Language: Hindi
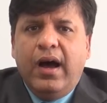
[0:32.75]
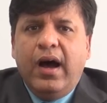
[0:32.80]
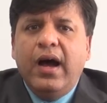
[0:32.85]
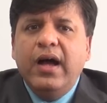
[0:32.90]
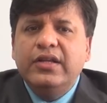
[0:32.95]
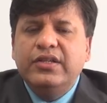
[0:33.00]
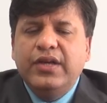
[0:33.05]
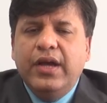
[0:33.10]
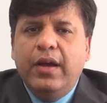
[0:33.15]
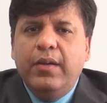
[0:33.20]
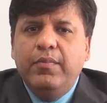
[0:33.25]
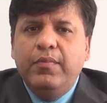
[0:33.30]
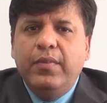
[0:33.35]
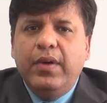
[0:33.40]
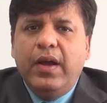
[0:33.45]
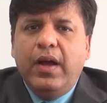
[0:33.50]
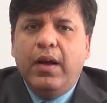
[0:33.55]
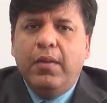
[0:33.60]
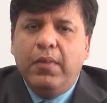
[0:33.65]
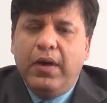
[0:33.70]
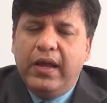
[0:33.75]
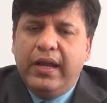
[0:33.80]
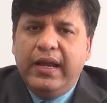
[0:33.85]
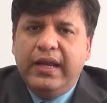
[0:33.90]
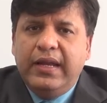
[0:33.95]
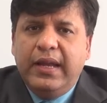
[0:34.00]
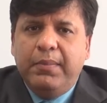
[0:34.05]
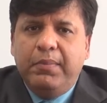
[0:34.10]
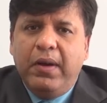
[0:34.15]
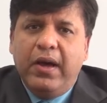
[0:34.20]
आज हम हमारे
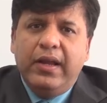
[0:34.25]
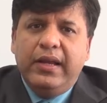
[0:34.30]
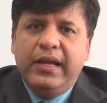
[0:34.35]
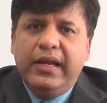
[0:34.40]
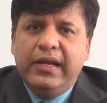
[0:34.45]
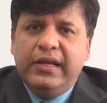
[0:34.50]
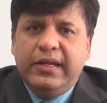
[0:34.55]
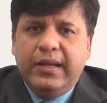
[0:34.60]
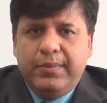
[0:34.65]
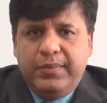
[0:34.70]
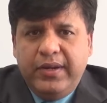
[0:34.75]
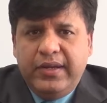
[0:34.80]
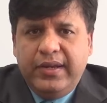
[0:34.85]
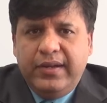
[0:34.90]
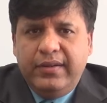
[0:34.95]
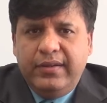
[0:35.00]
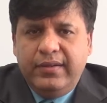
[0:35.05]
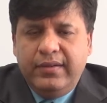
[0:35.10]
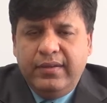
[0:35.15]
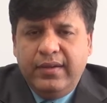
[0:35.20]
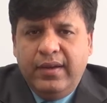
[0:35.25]
नेपाली टिबेटन